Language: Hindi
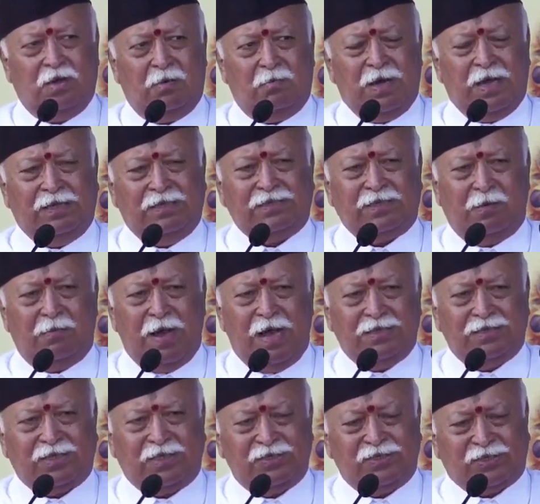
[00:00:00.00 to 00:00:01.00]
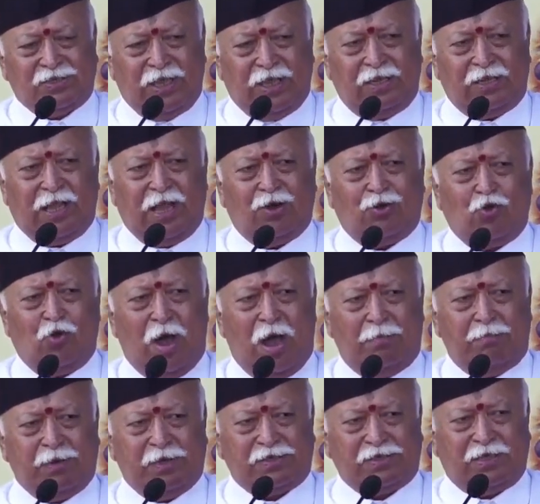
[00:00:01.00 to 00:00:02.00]
हमारे समाज की स्थिरता को
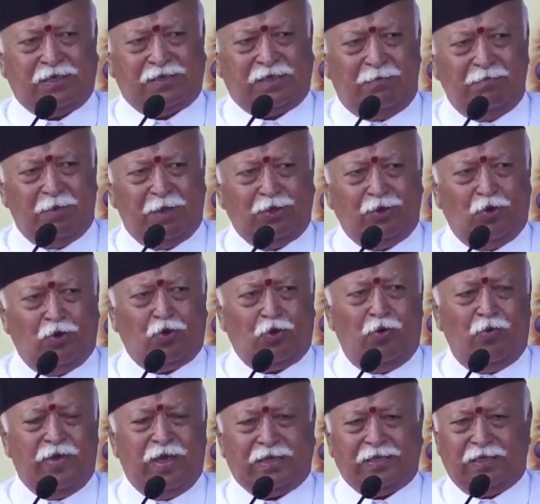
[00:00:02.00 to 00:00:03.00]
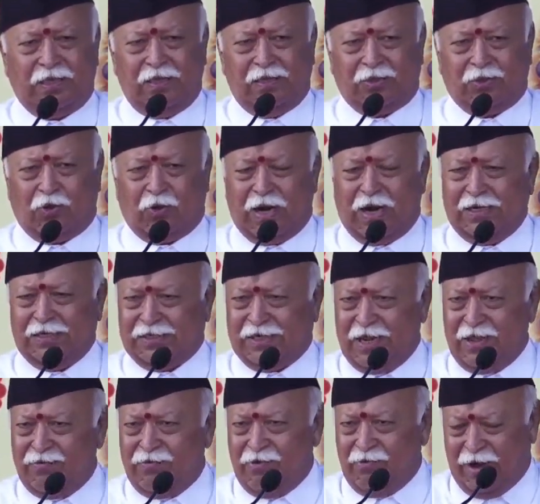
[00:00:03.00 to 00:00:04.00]
आपस के संबंधों को व्यक्तिगत और
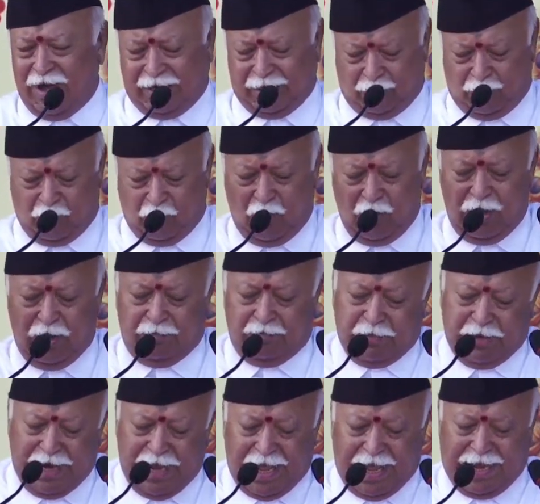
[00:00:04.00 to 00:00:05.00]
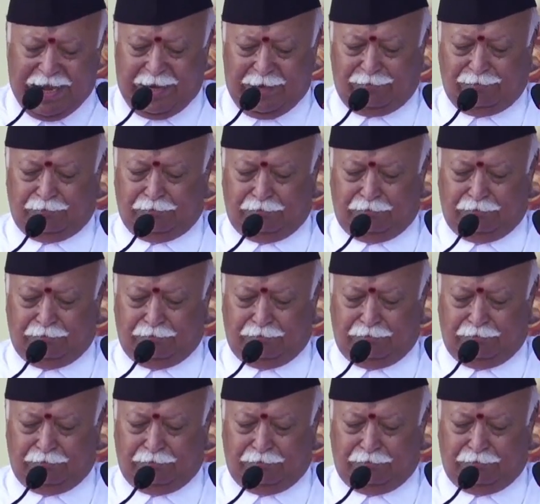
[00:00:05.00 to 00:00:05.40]
राष्ट्रीय व्यवहार को मिला है